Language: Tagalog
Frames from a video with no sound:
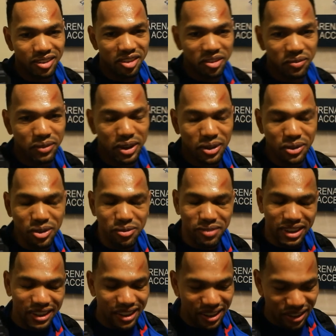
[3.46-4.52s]
pero kung
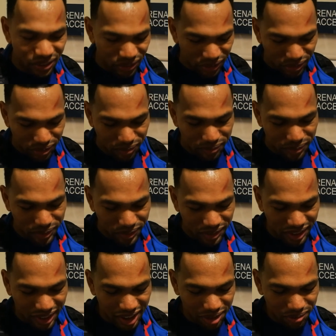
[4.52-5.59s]
makikita niyo yung buong
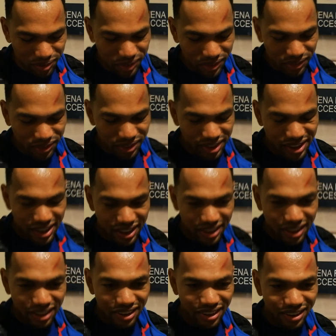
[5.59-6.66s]
game control natin,
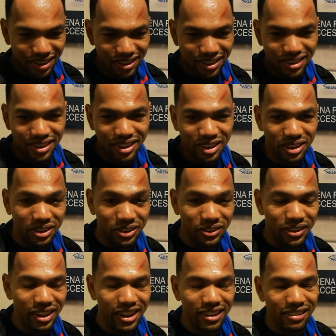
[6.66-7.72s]
yung
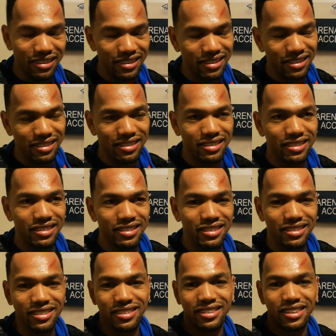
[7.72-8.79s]
last
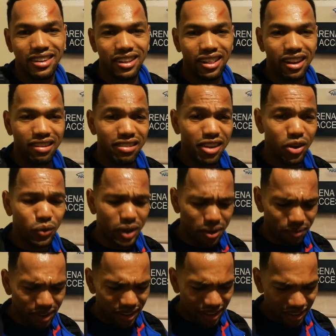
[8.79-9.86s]
less than one
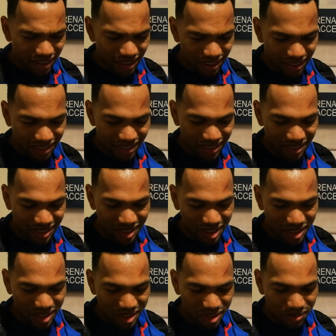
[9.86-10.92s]
minute,
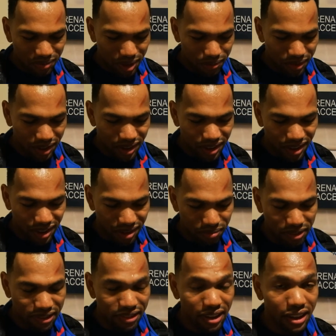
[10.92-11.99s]
may mga
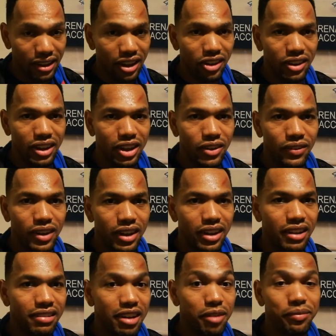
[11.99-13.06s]
mistakes tayo nagawa. At the
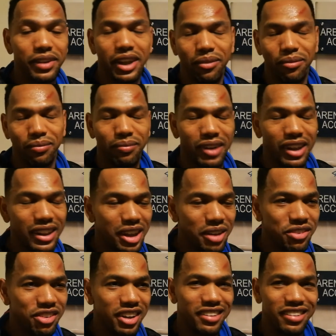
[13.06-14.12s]
same time, may top
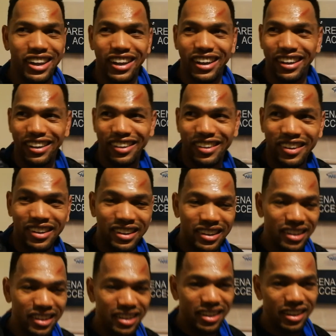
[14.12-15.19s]
shot silang
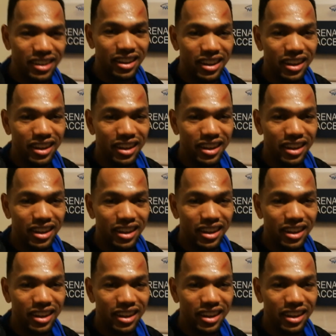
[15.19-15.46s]
na